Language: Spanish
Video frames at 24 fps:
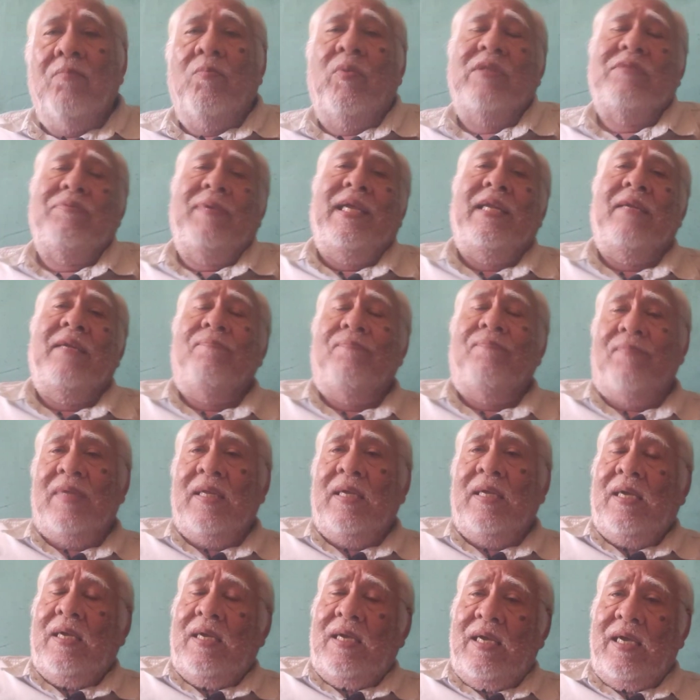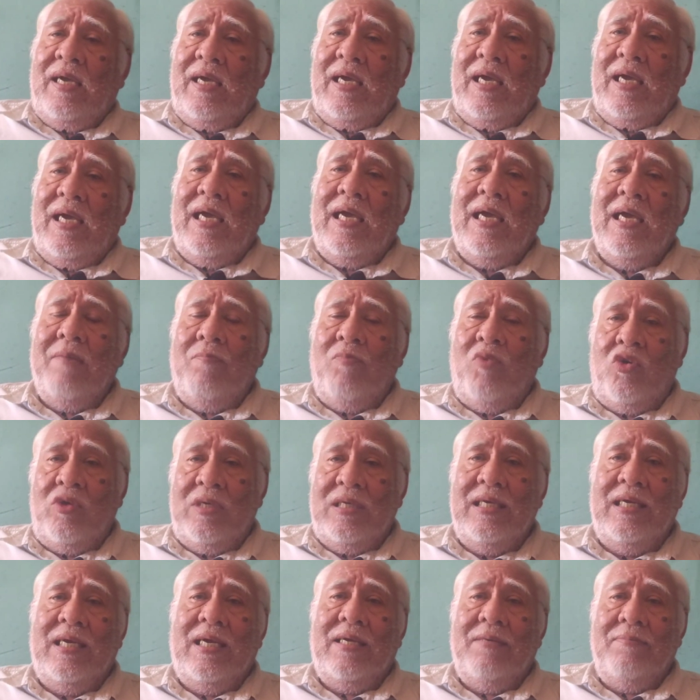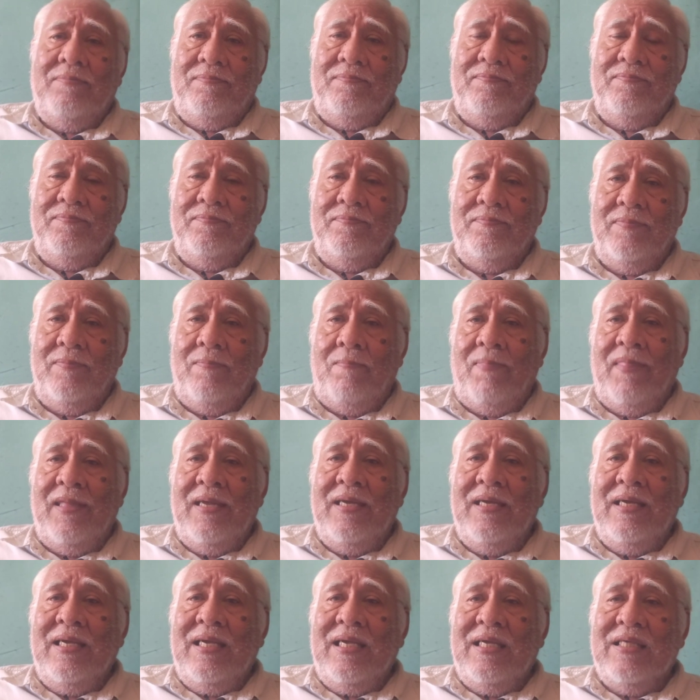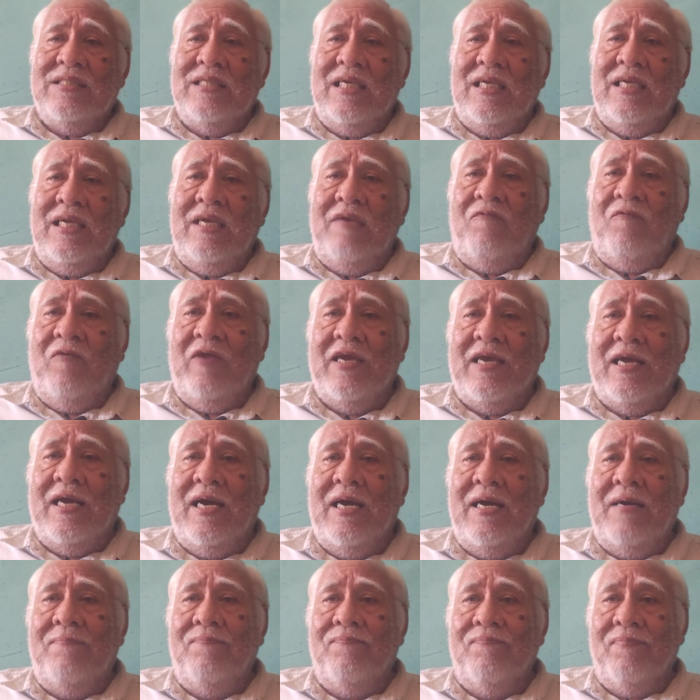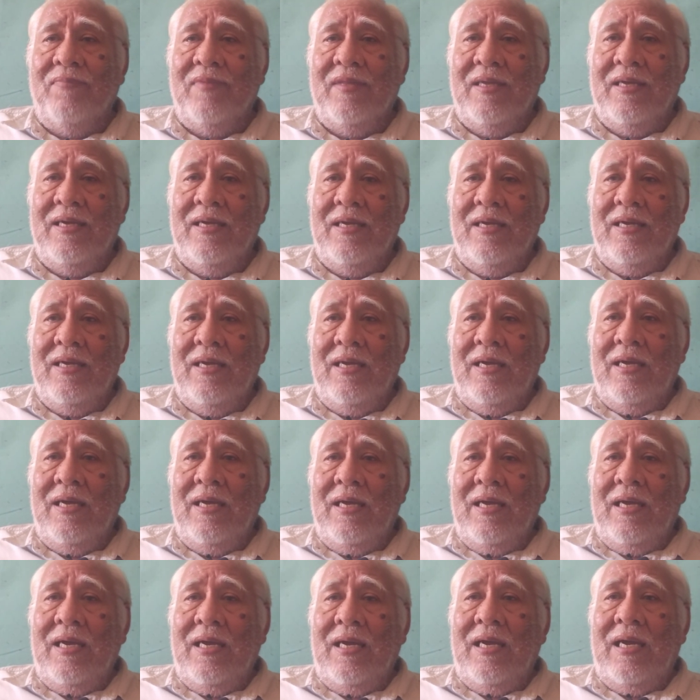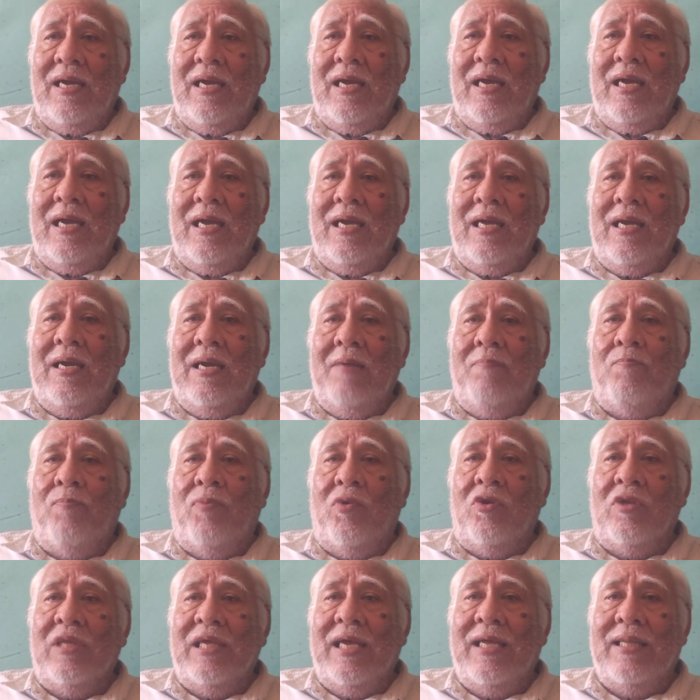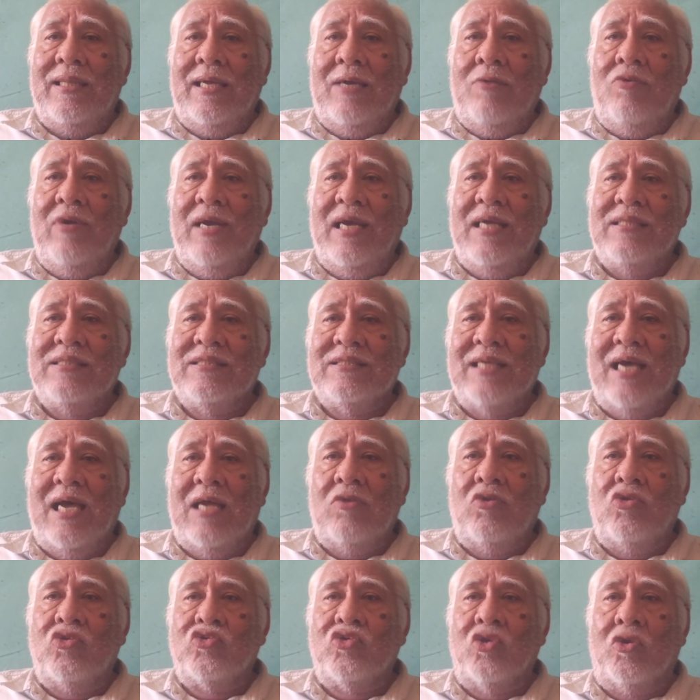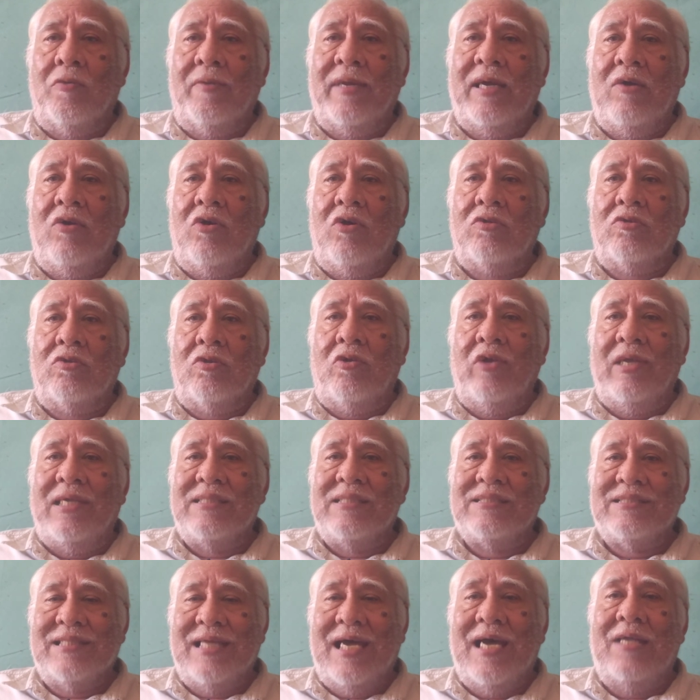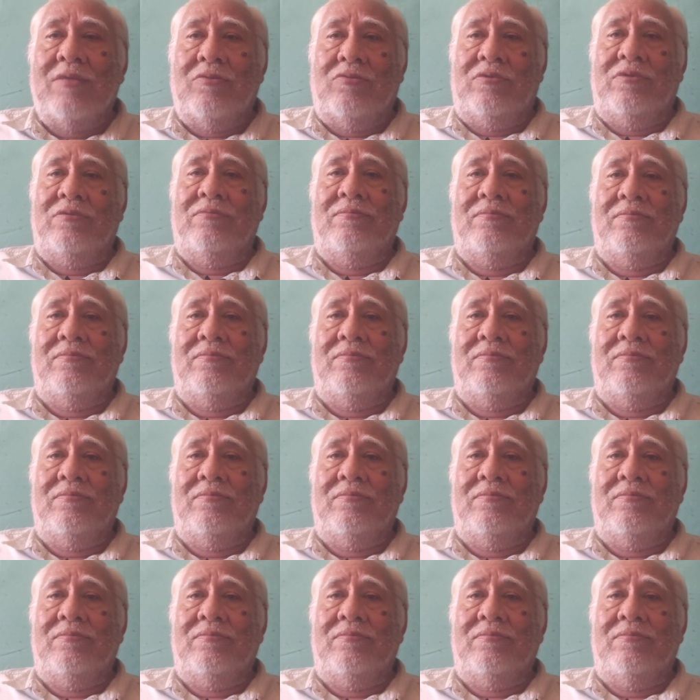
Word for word: Pues bien, hegemonía significa el poder de un Estado sobre otro Estado.